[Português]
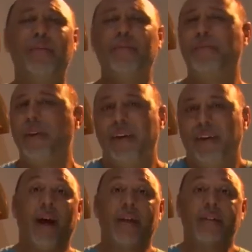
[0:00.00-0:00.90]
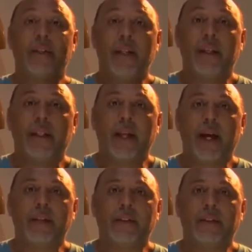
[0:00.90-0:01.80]
enfim. A
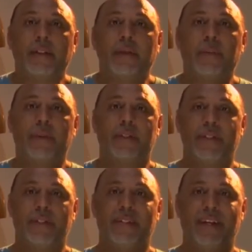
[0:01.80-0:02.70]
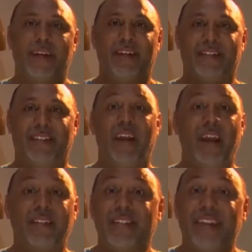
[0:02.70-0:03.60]
seriedade da pesquisa é essa.
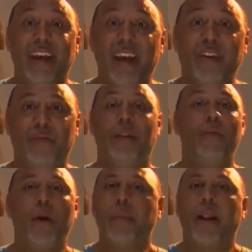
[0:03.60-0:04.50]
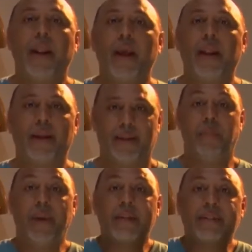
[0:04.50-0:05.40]
É sério, não é balela.
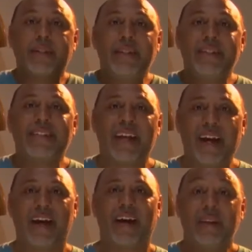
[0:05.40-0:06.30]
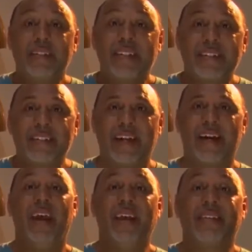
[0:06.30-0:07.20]
Pesquisar,
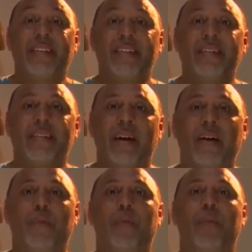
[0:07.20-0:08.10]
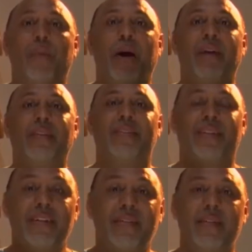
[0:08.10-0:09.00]
pesquisar é essencial para um país
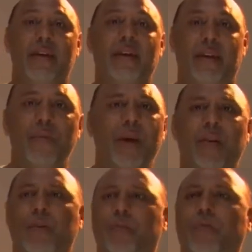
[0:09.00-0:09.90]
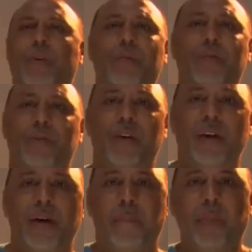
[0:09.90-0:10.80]
crescer. Como é que nós vamos
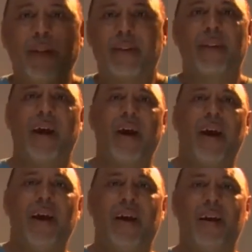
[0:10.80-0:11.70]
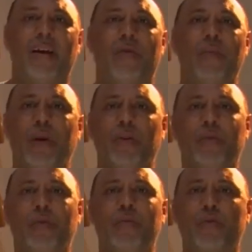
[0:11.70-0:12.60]
plantar como é que
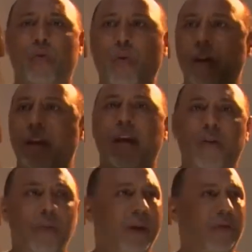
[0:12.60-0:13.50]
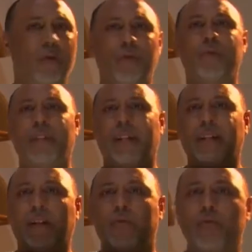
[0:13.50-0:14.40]
nós vamos colher? Como é que nós vamos
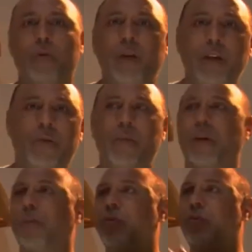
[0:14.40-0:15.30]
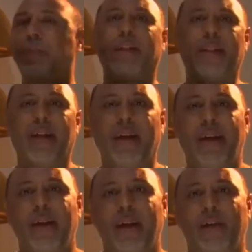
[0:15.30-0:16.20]
tratar nosso rio? Como é que nós vamos tratar
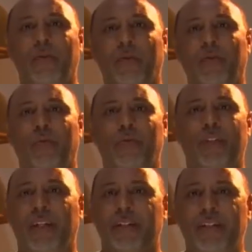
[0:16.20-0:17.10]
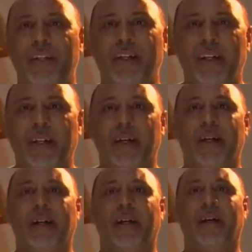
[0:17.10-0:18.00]
no, o dia a dia?
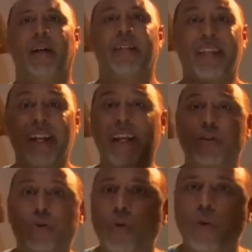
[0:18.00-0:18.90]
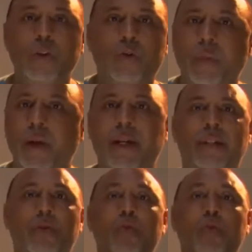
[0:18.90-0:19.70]
As relações humanas,